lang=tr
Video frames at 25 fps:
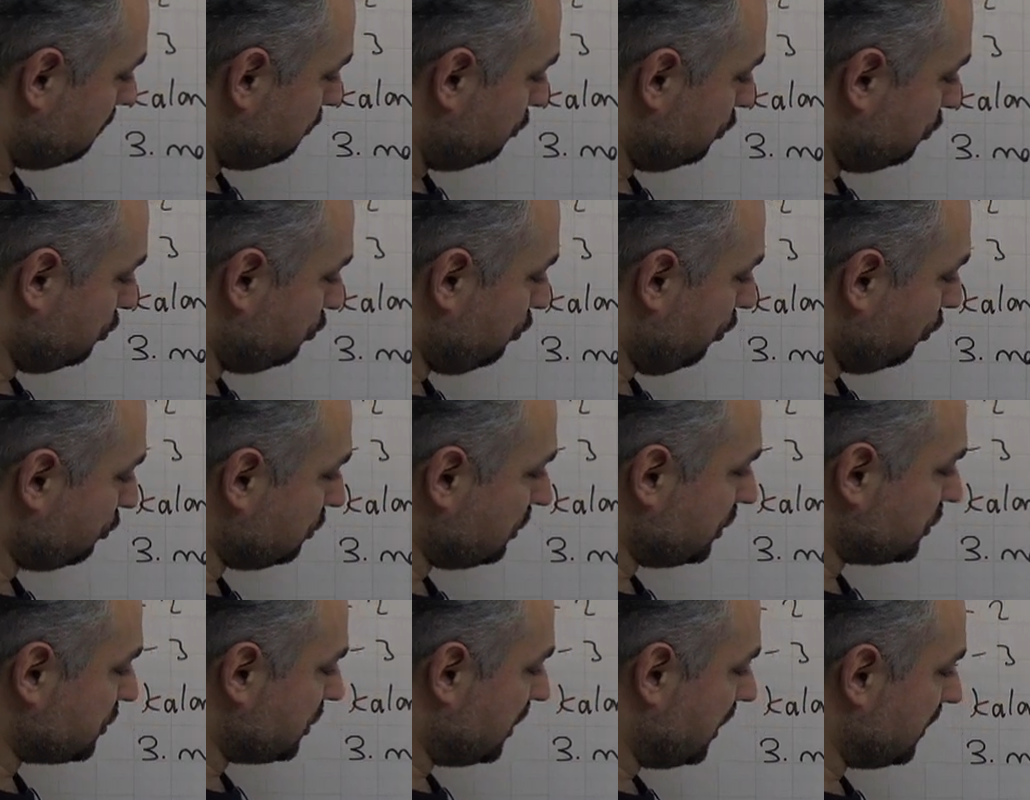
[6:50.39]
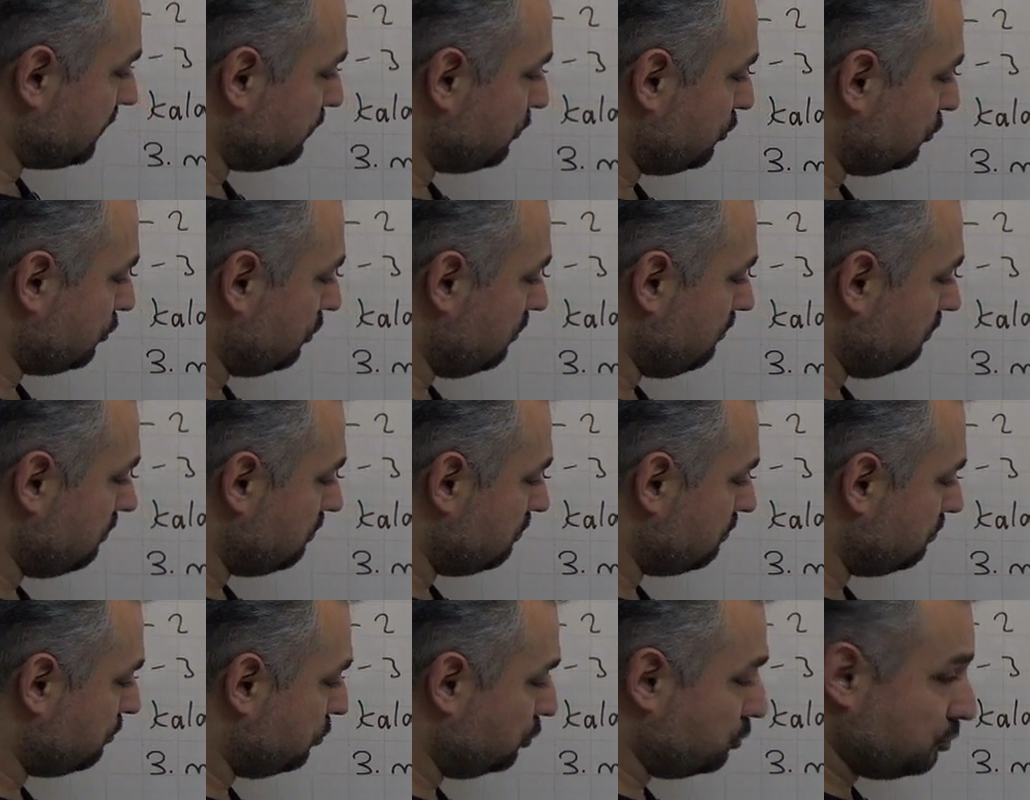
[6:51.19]
Bunu 4 ile çarpıyorum.
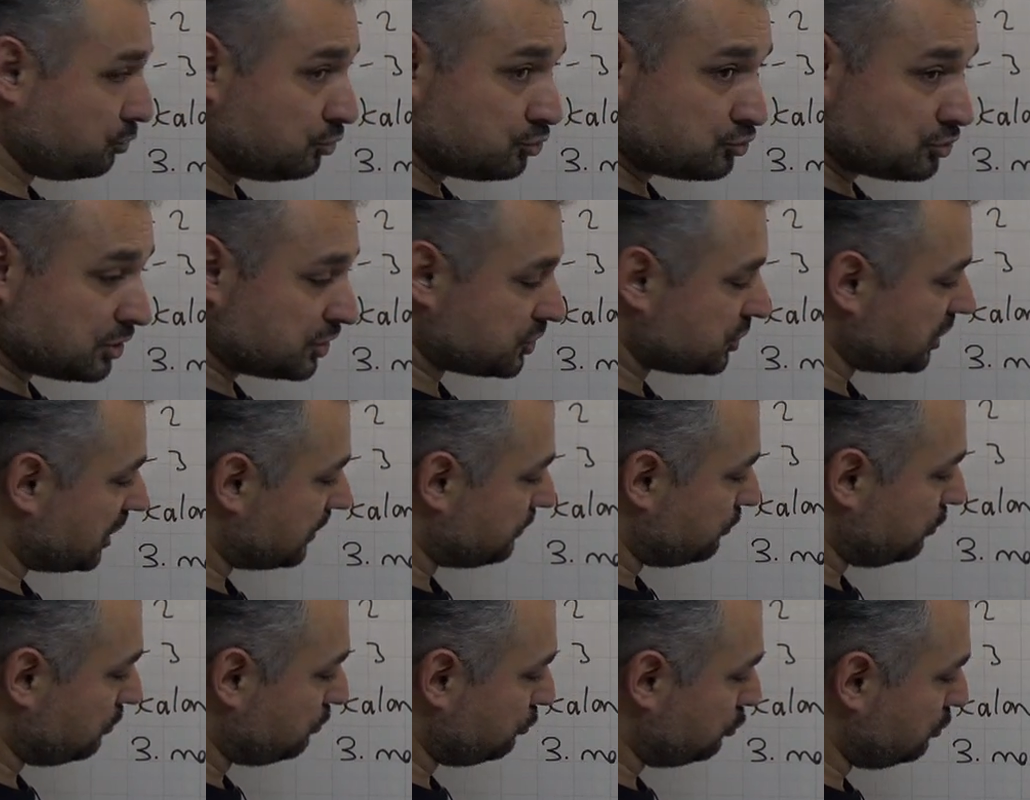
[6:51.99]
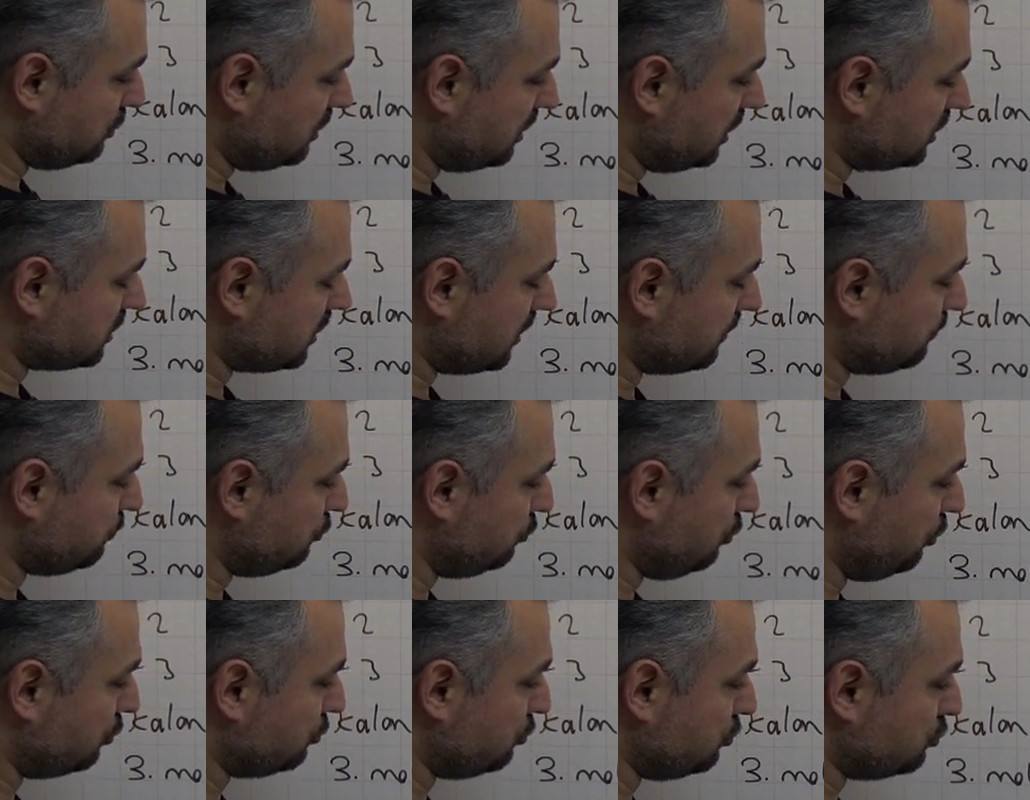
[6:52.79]
Bunu 3 ile çarpıyorum. Bunu 2 ile
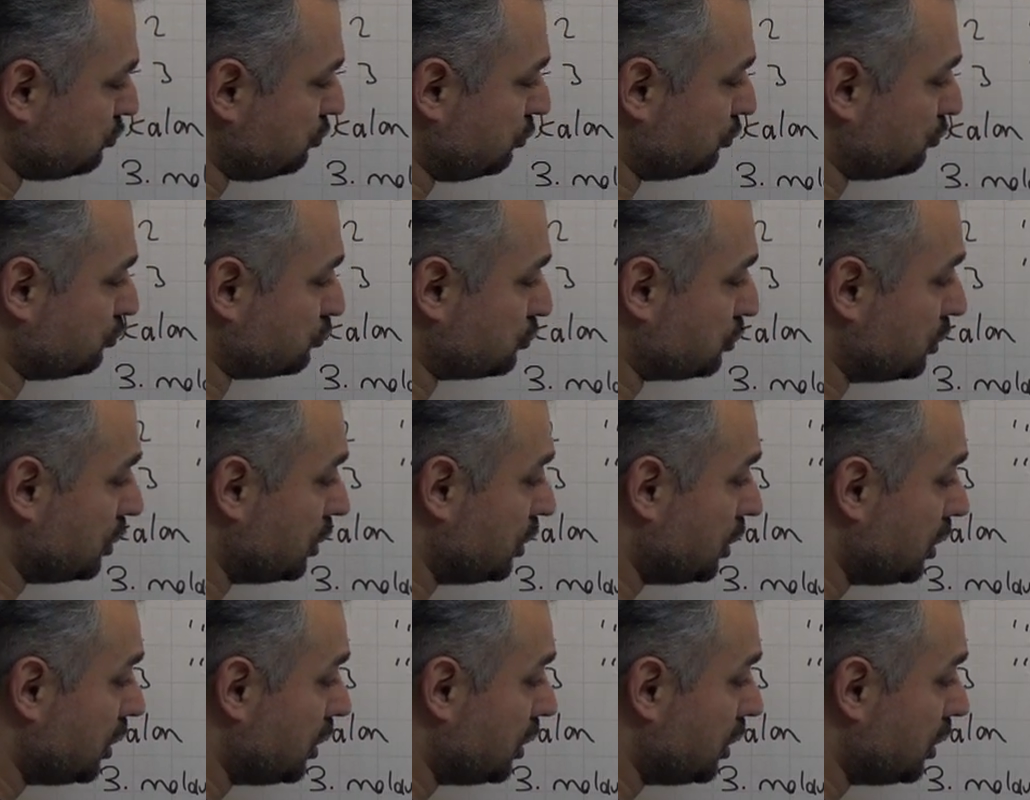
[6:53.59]
çarpıyorum. 4, 3, 9.